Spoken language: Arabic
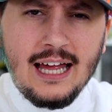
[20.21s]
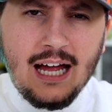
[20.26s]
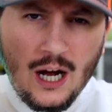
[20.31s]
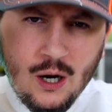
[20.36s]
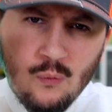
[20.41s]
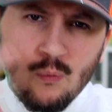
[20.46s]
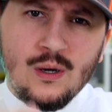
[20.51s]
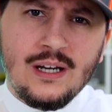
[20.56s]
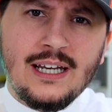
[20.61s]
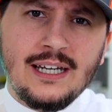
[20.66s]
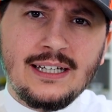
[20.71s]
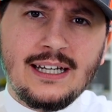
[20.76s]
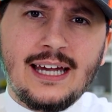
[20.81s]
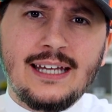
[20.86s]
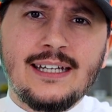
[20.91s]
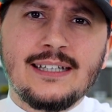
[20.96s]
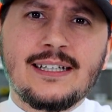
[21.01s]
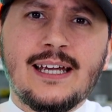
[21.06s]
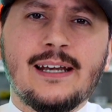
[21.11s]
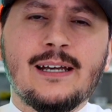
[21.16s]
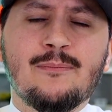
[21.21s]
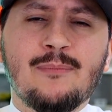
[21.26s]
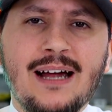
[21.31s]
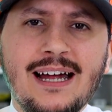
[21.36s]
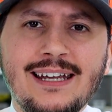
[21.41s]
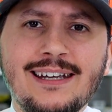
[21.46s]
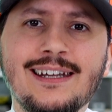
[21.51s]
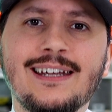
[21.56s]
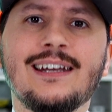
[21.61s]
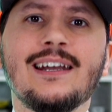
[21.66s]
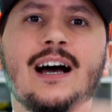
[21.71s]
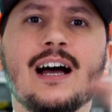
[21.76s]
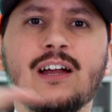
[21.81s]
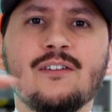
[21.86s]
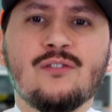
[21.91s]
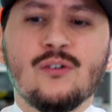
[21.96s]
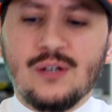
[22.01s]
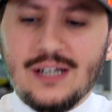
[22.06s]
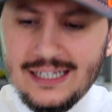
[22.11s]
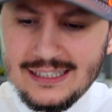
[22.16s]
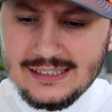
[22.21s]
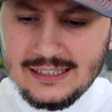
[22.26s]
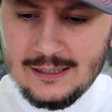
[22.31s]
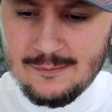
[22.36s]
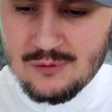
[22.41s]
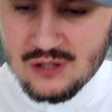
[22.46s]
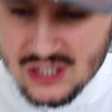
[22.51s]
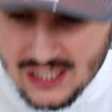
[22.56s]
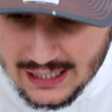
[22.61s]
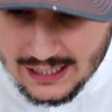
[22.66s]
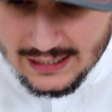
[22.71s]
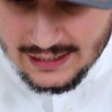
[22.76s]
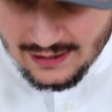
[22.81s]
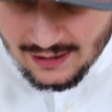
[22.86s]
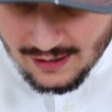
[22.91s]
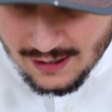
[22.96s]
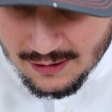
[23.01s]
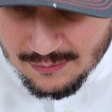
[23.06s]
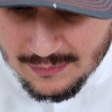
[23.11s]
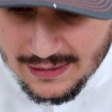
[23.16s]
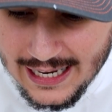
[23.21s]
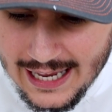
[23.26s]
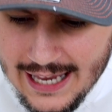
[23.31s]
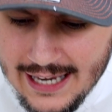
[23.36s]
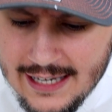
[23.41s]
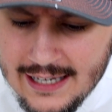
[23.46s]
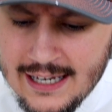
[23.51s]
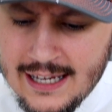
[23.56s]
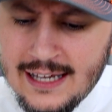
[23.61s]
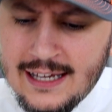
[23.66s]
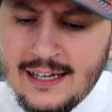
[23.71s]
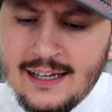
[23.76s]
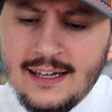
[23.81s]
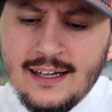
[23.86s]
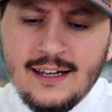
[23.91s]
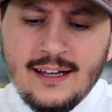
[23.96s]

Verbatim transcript: اولا خلينا نتكلم عن الايفون اس اي e بشكل عام لان